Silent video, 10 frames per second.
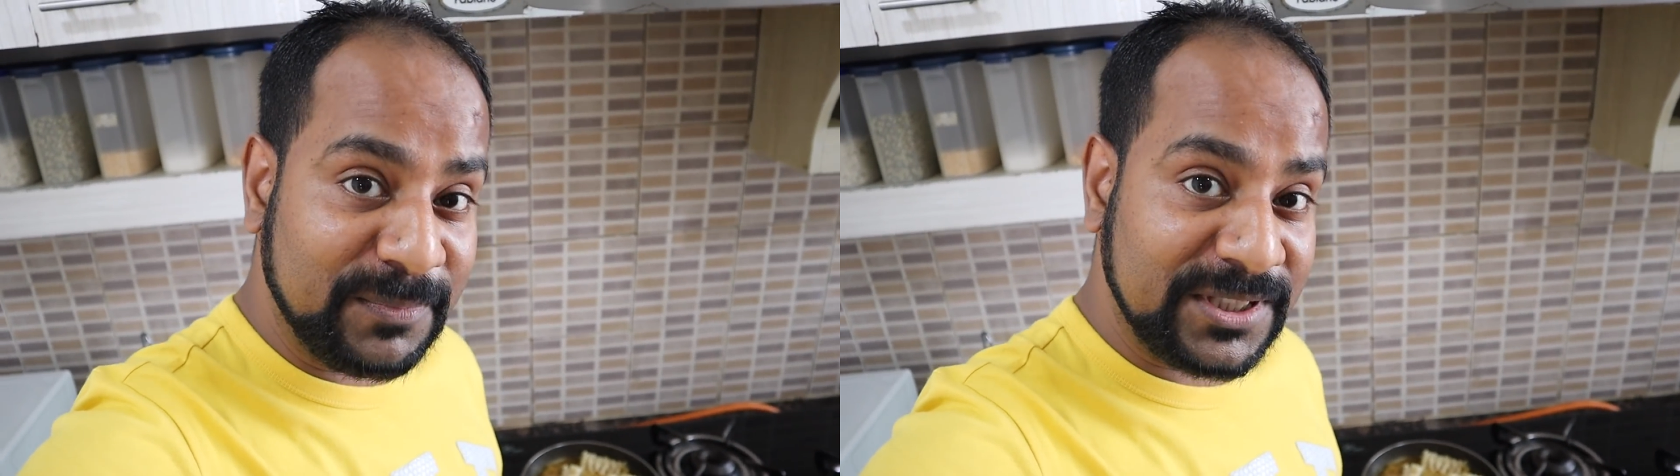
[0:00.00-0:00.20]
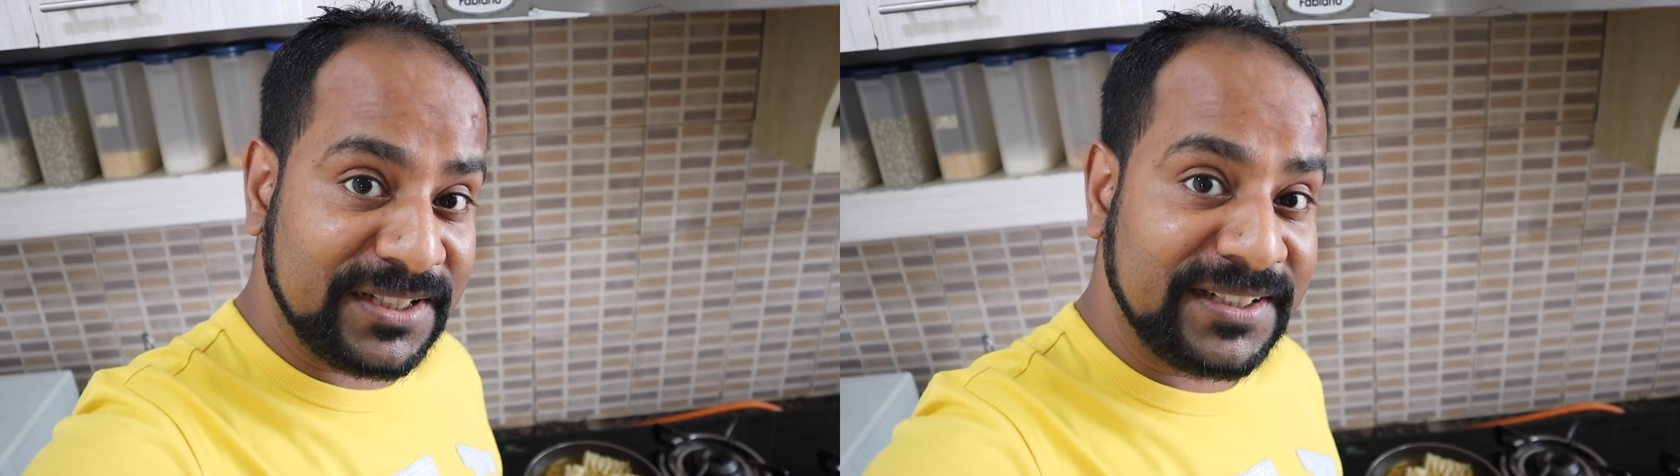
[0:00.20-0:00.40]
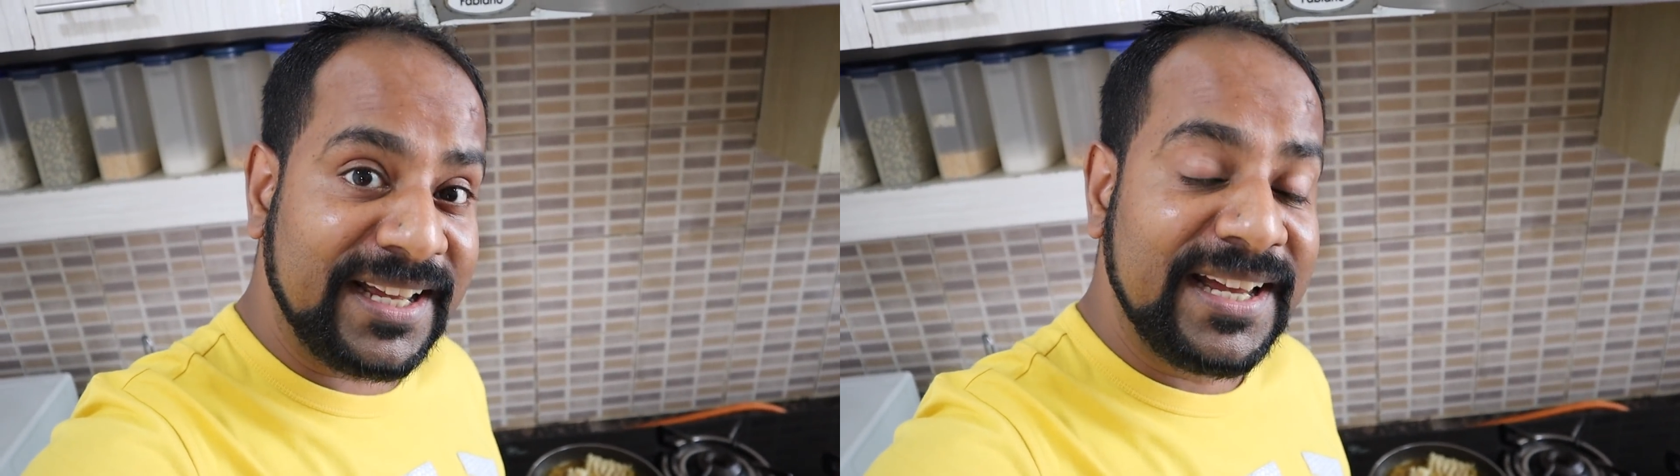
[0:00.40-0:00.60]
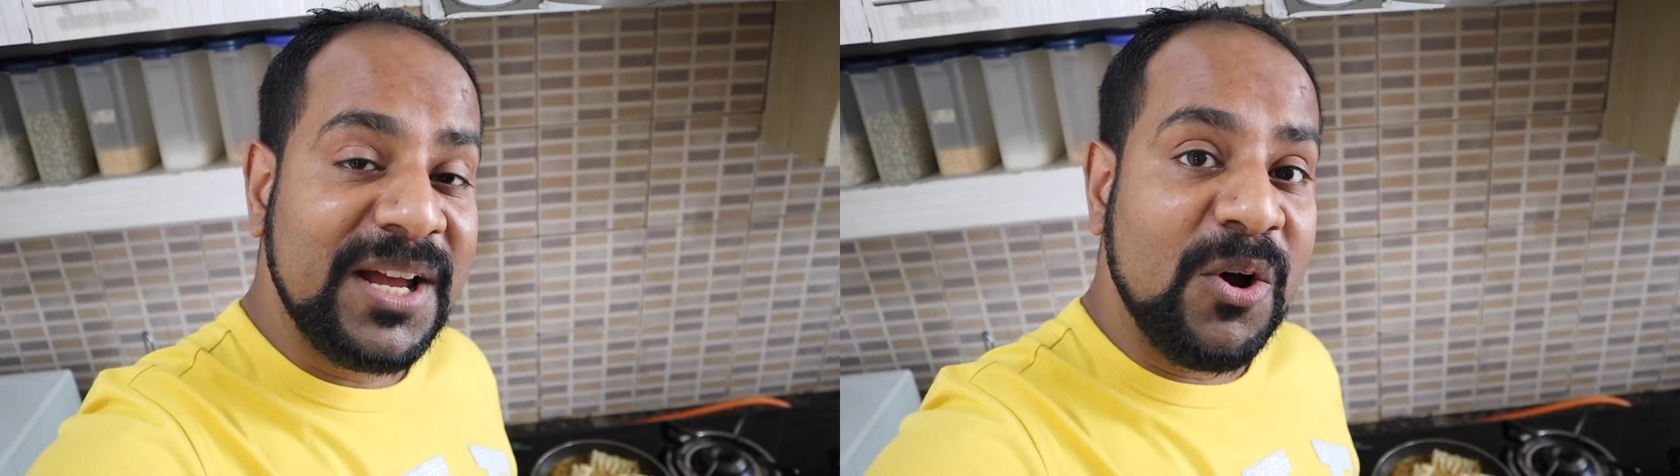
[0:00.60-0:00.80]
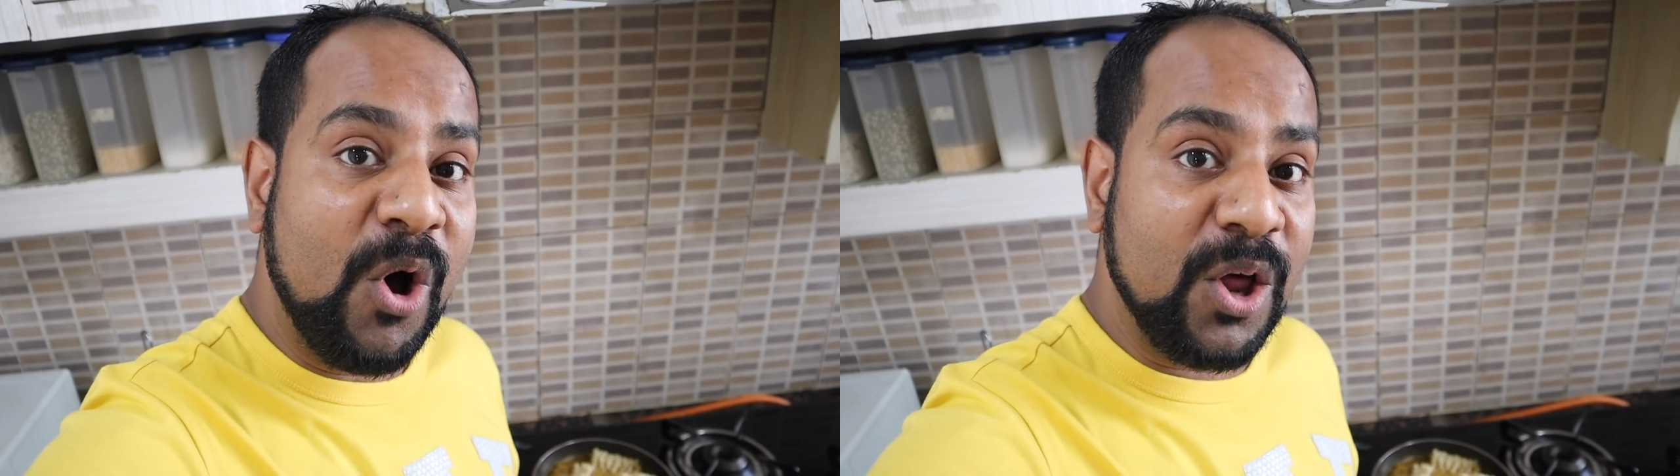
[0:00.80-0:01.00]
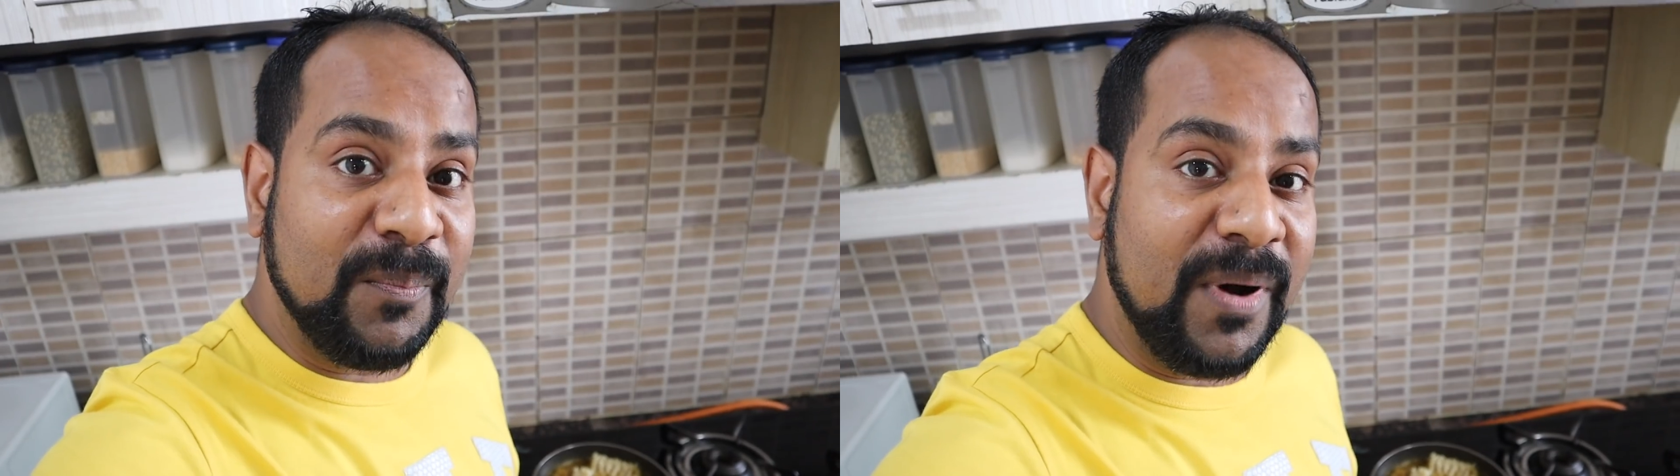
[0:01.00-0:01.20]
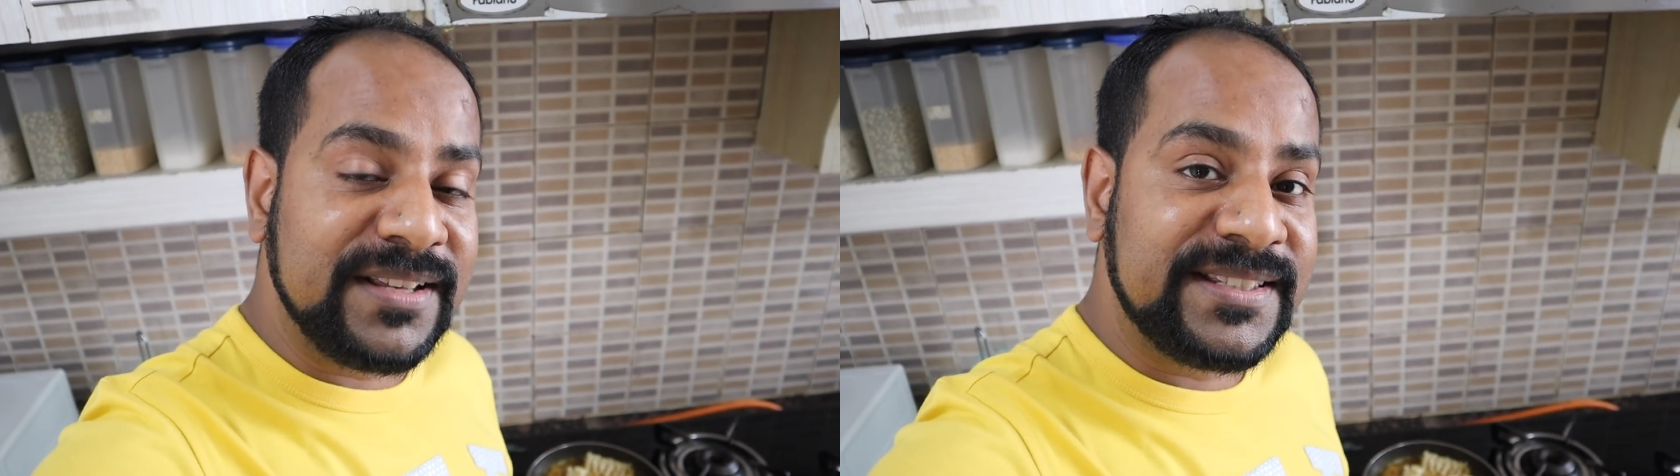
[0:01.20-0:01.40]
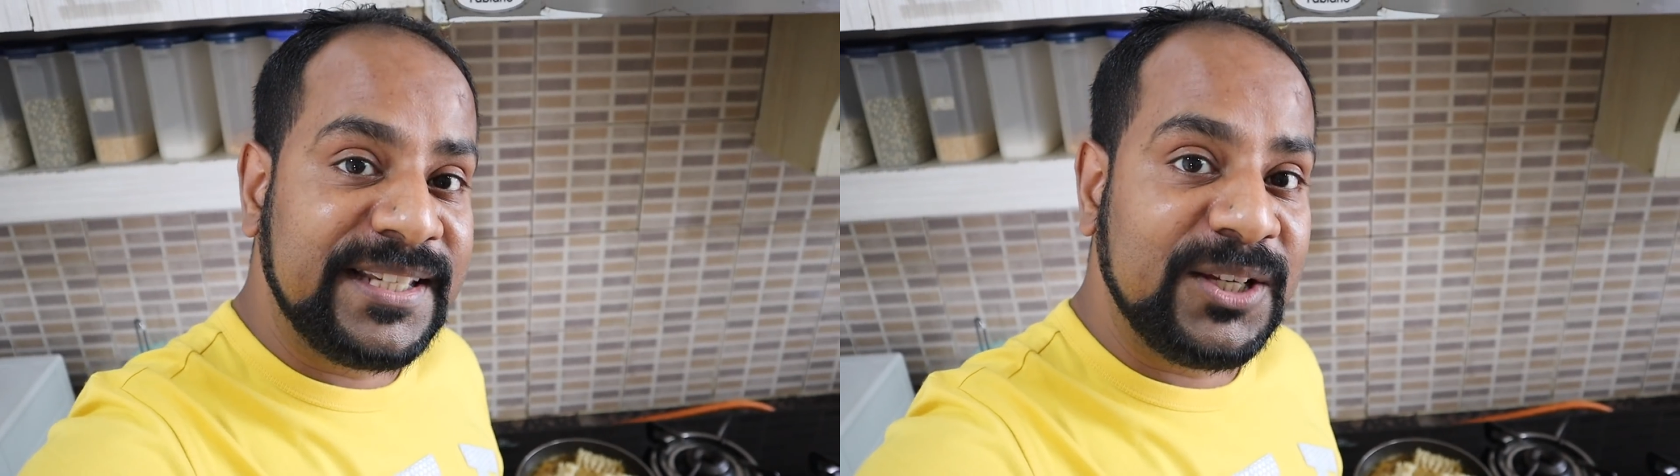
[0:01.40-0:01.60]
पसंद है और
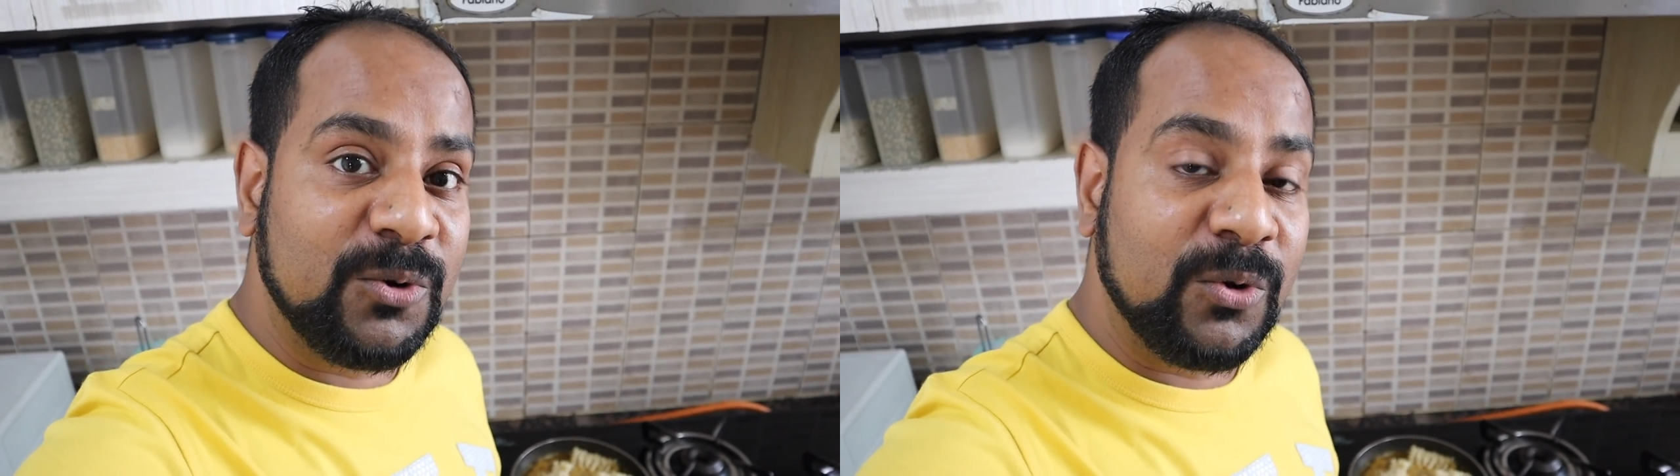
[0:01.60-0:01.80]
मानसी